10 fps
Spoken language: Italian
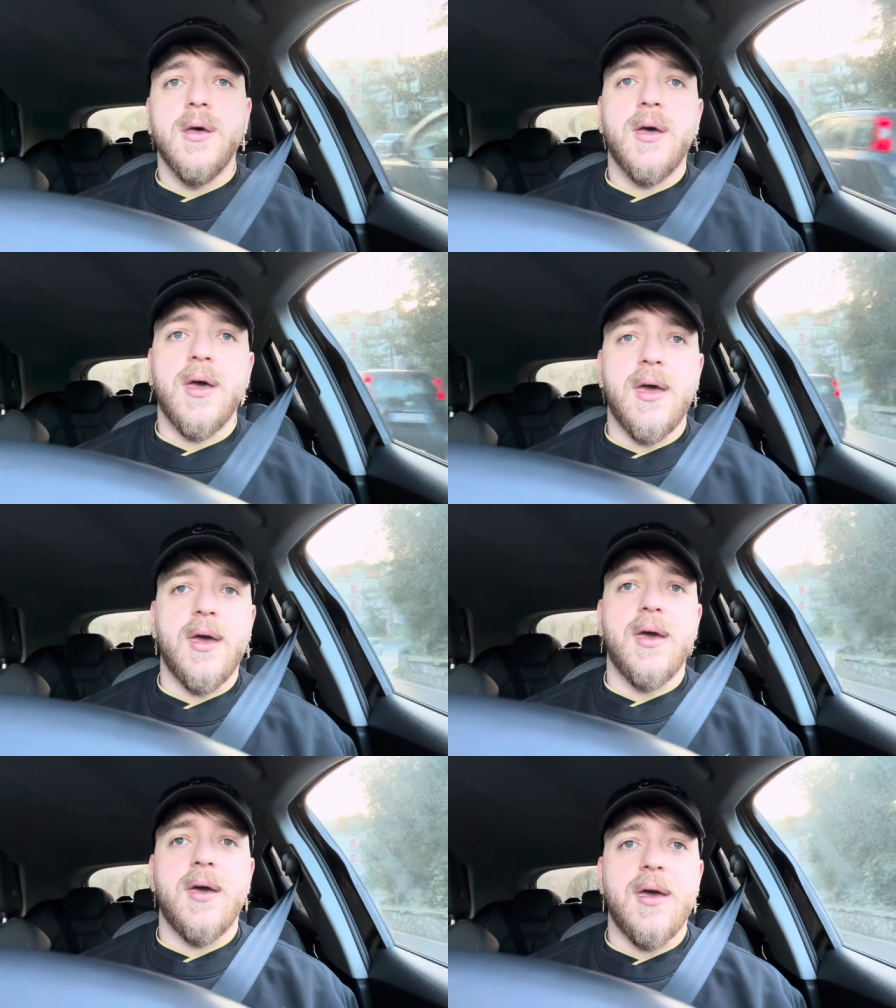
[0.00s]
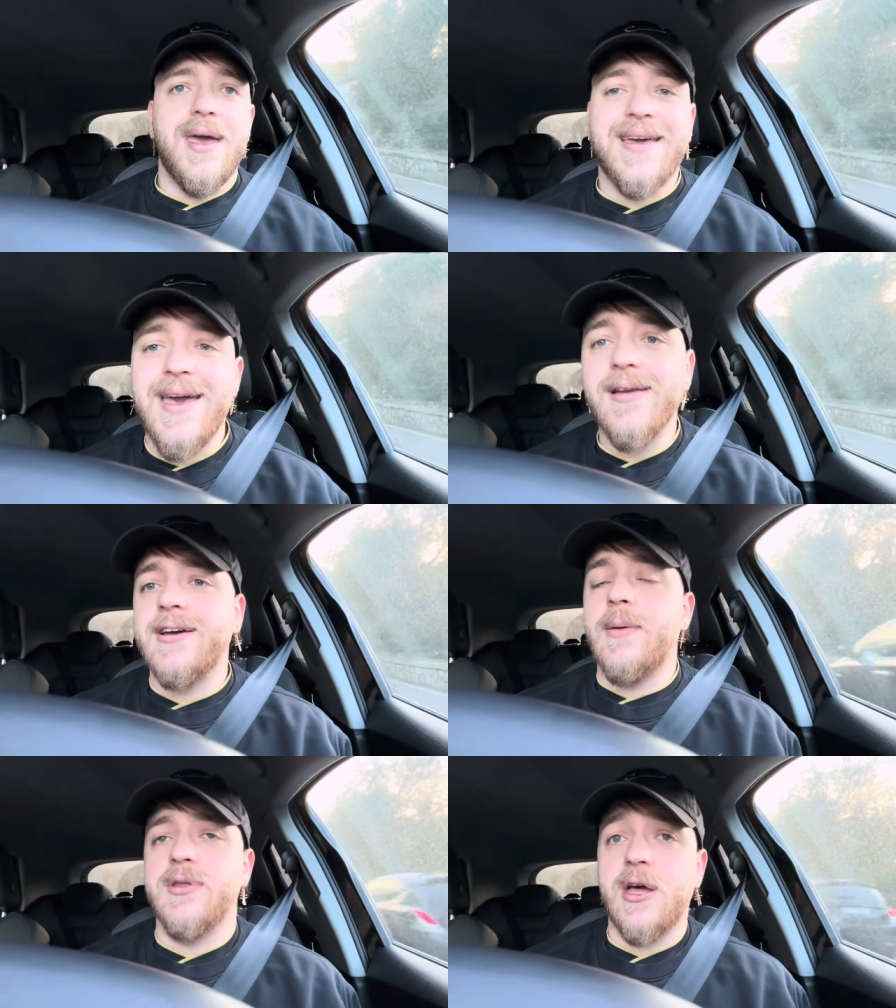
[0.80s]
e, e che è il
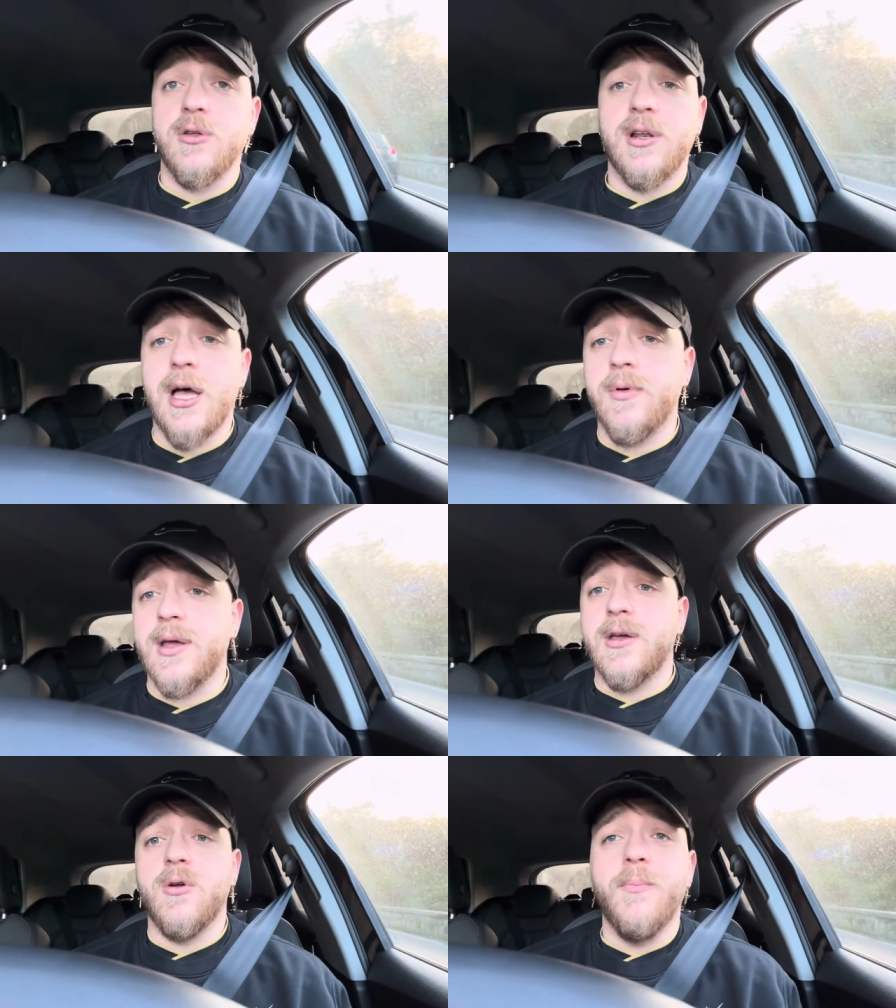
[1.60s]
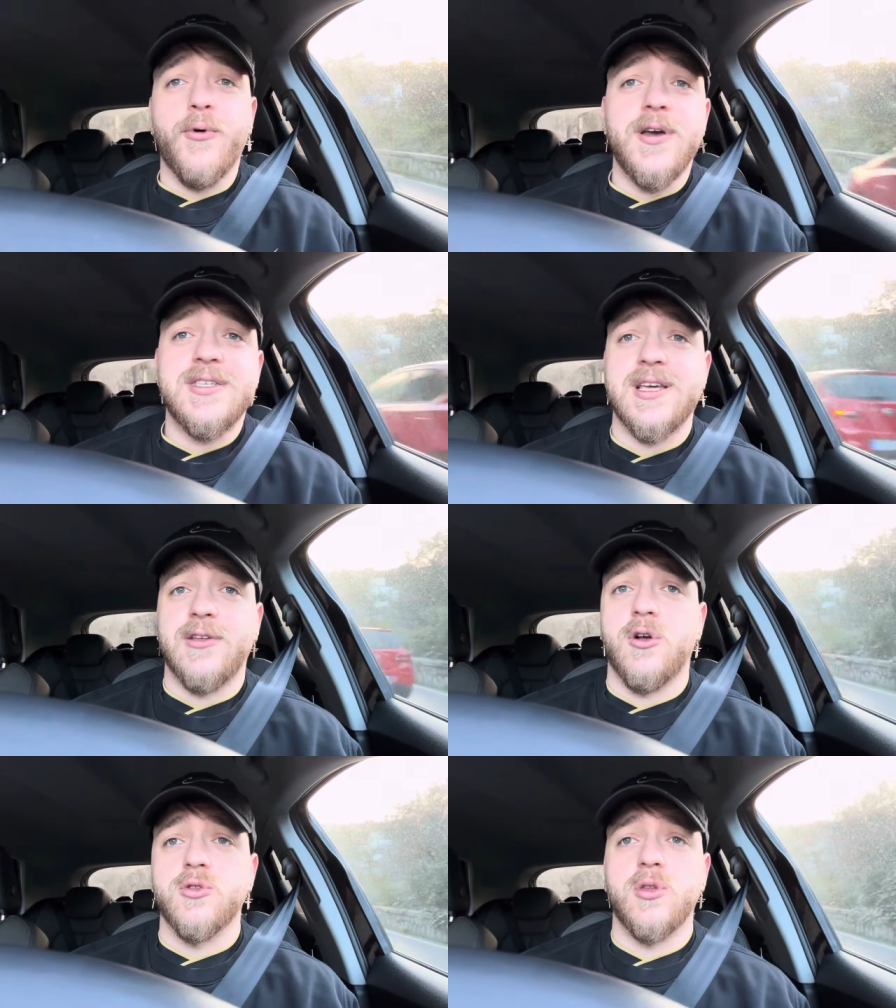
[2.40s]
capitano del Napoli che non può essere
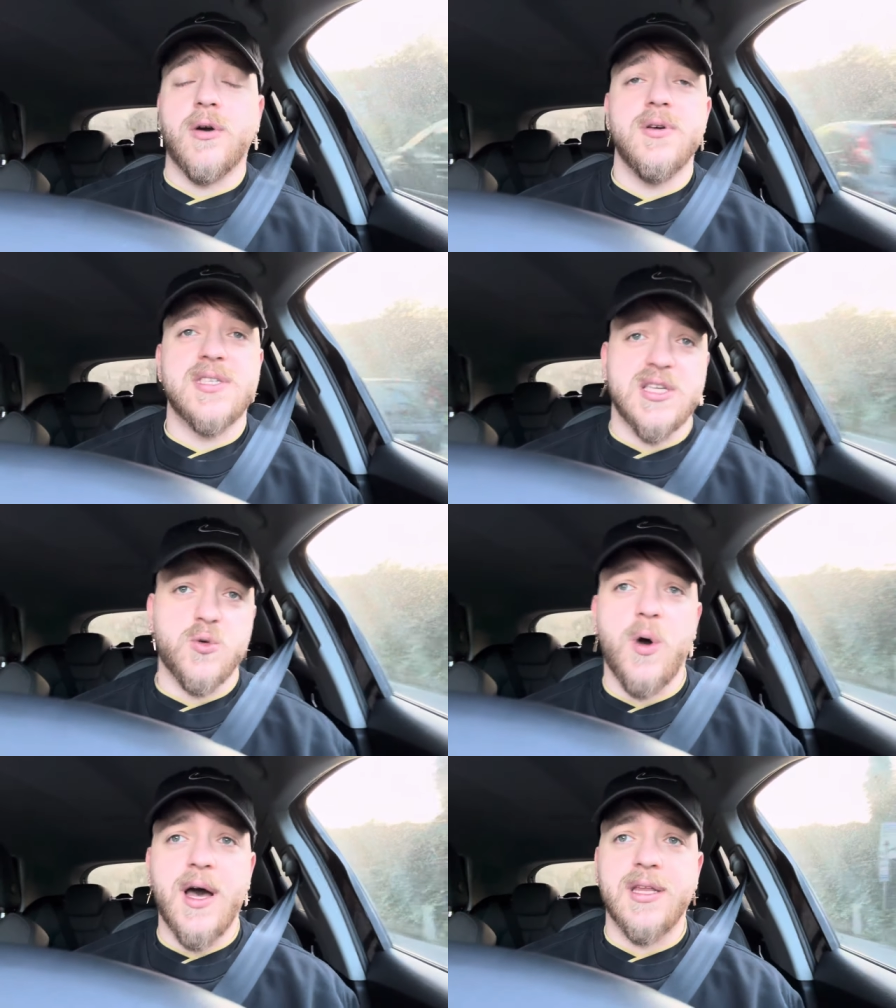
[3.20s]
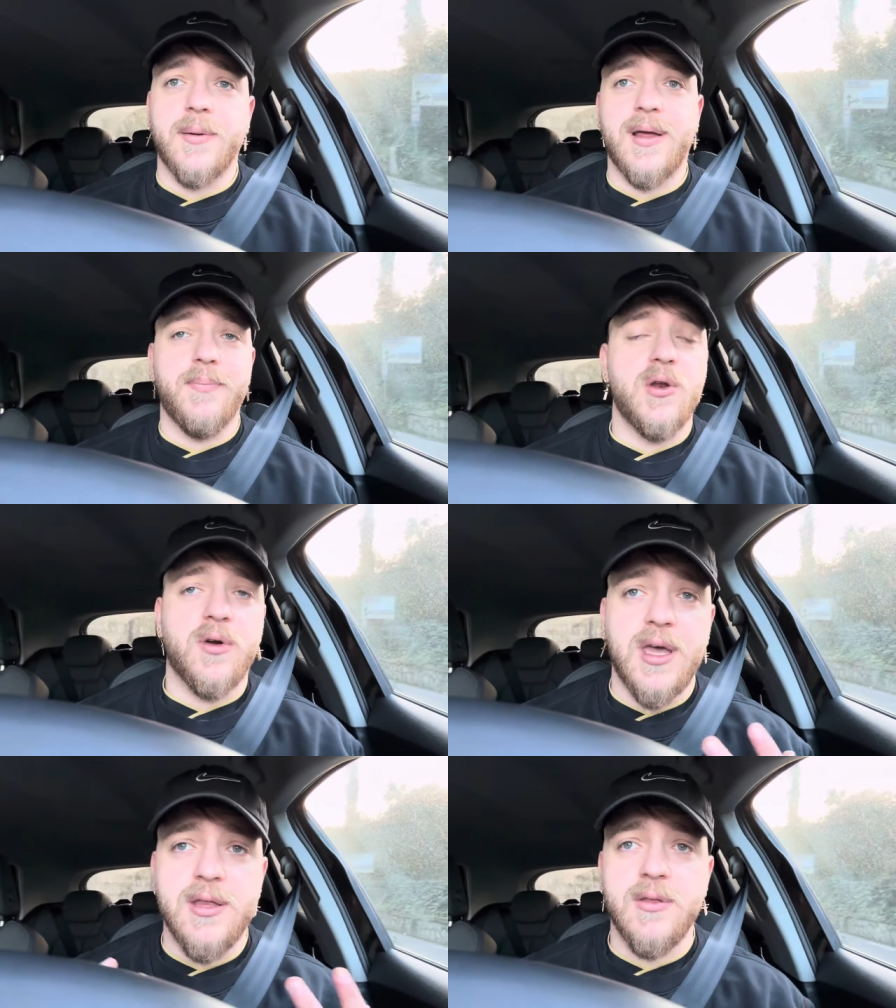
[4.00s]
tolto da questa squadra, a meno
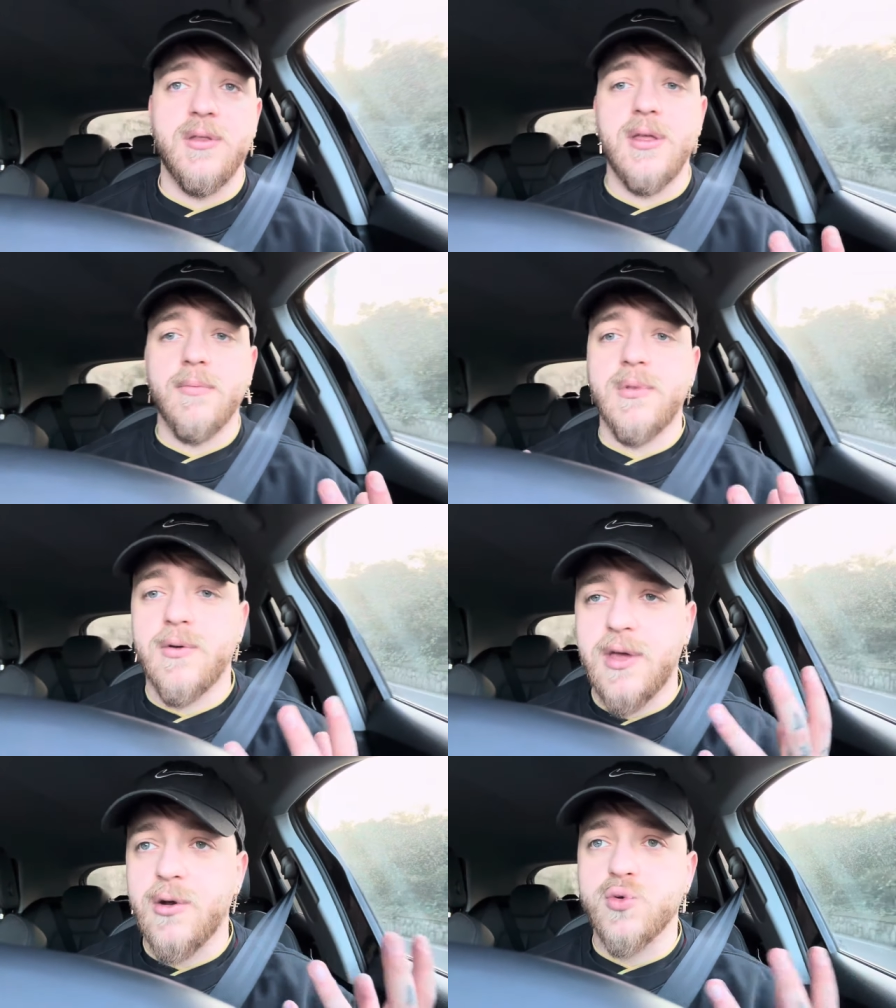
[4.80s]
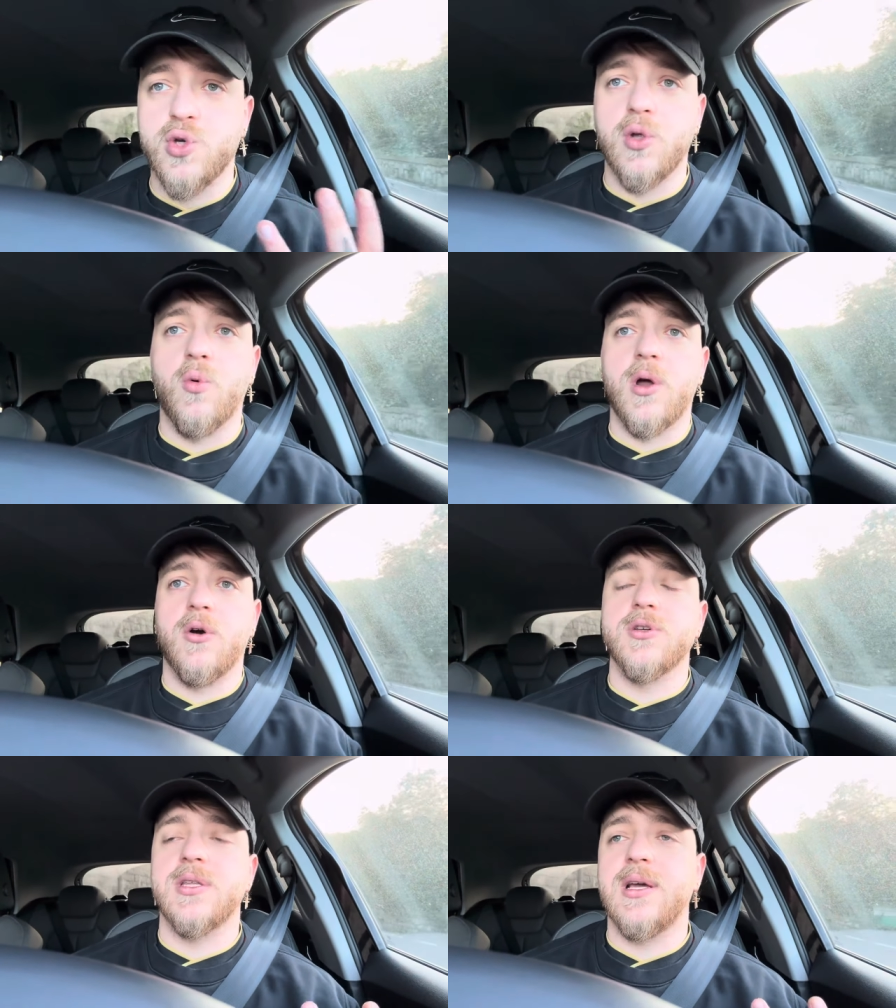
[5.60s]
che, di, di, che non succeda un
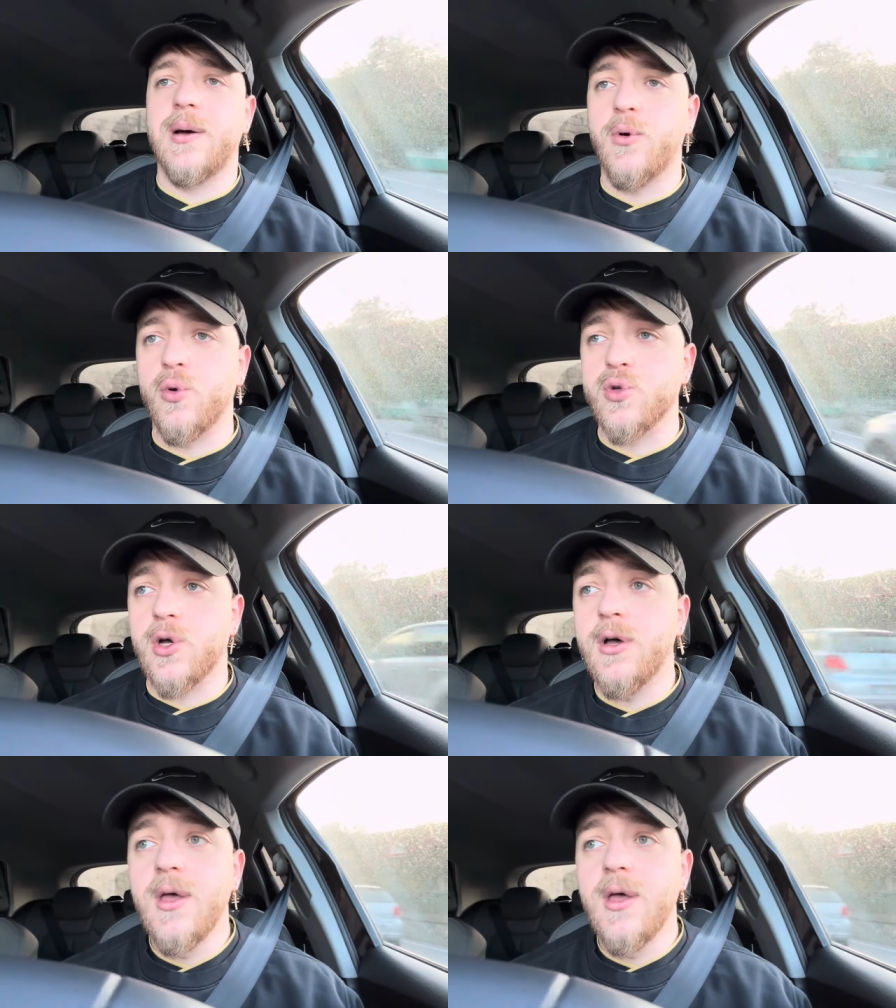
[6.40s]
qualcosa di clamoroso,